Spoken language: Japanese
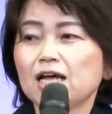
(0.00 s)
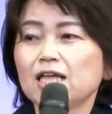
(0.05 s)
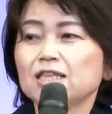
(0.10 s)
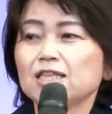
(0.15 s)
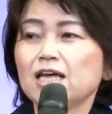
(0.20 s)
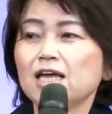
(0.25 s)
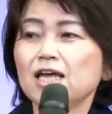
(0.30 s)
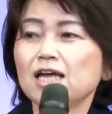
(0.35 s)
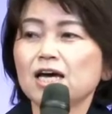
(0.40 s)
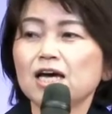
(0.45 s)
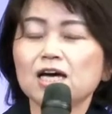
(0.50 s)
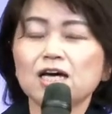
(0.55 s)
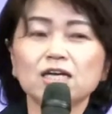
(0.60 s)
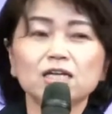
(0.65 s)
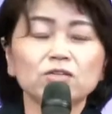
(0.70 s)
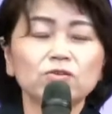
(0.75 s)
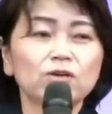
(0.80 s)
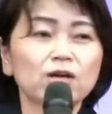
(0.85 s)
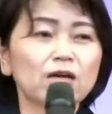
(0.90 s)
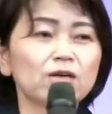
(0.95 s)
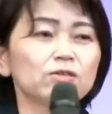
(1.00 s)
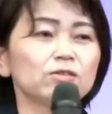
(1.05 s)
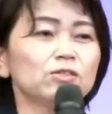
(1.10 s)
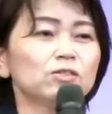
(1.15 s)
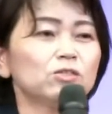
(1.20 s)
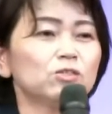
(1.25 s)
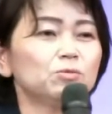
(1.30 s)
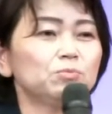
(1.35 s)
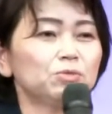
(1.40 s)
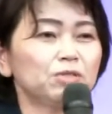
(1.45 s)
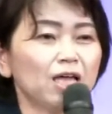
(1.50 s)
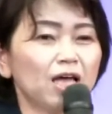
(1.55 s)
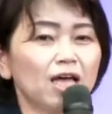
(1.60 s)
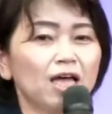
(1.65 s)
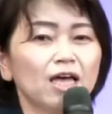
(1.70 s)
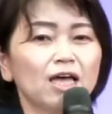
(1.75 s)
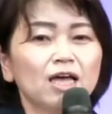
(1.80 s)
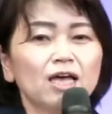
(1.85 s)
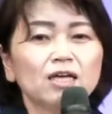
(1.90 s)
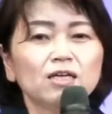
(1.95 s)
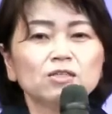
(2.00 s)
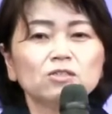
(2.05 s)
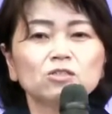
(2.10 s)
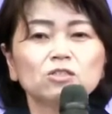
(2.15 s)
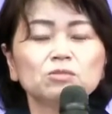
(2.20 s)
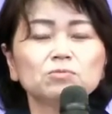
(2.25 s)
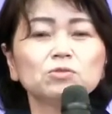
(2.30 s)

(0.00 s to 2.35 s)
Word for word: ね、あのライフグループで自